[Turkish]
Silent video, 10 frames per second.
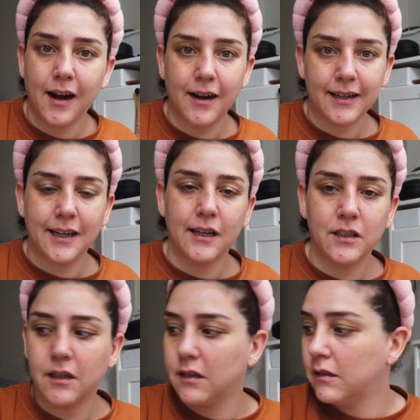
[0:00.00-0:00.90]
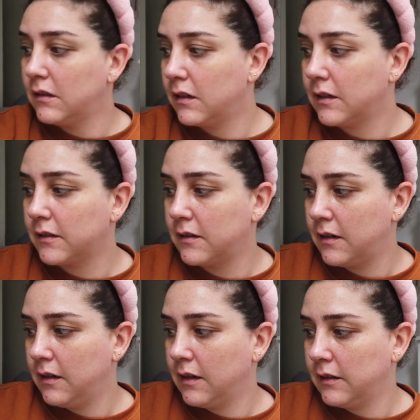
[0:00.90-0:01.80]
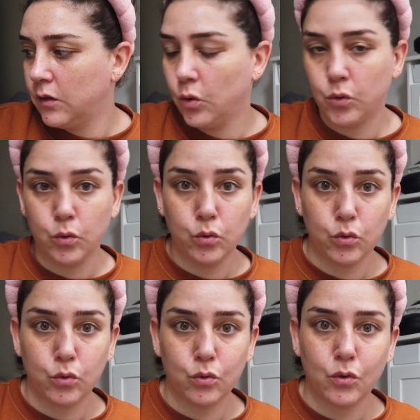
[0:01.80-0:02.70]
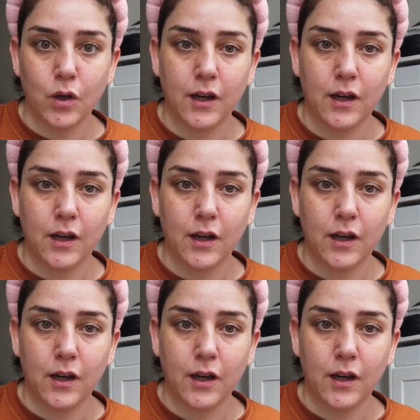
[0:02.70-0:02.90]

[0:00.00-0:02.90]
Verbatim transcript: Arkadaşlar hazırlanıyoruz.